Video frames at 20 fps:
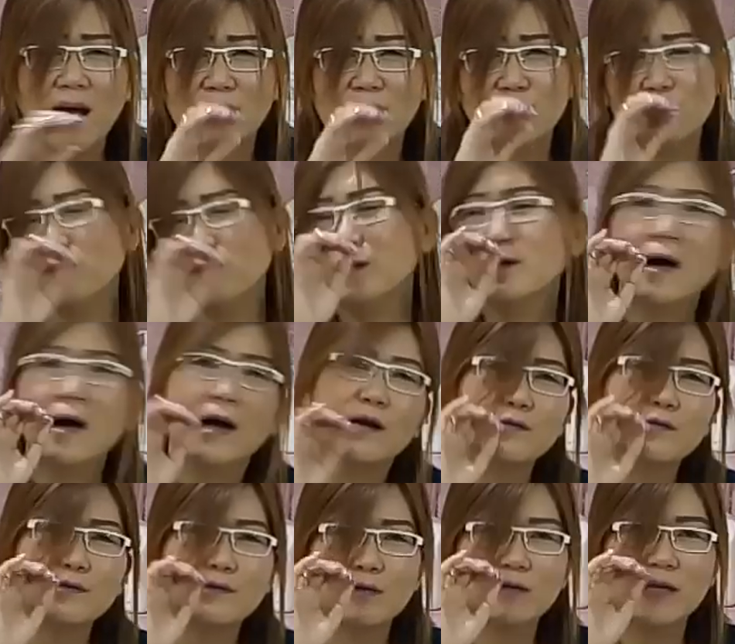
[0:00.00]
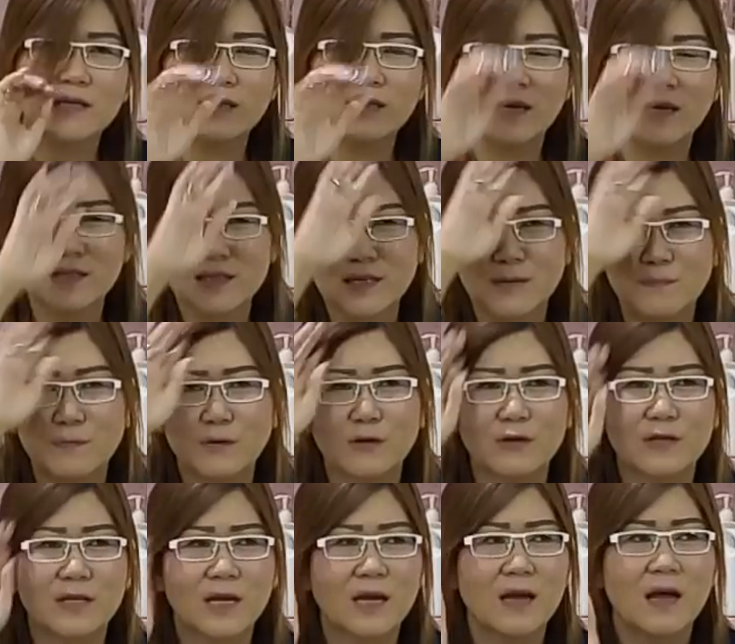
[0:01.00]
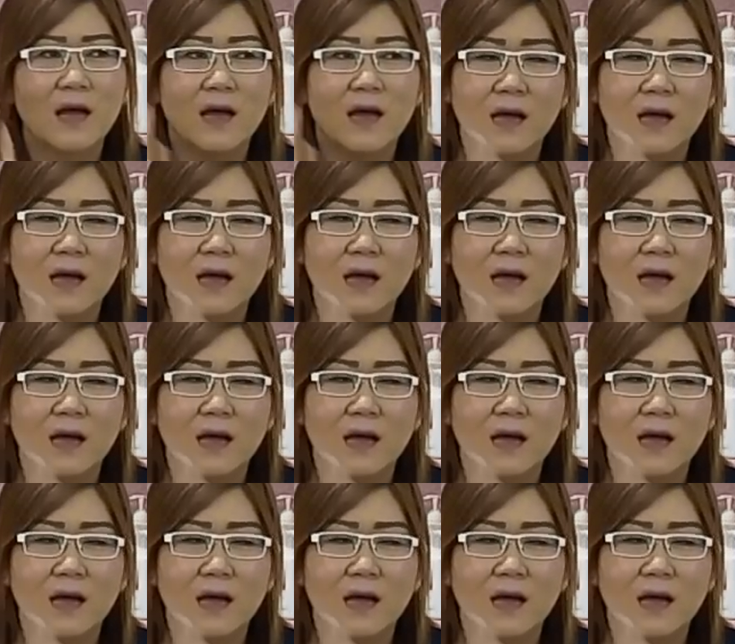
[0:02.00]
aduh aku susah jelaskan pokoknya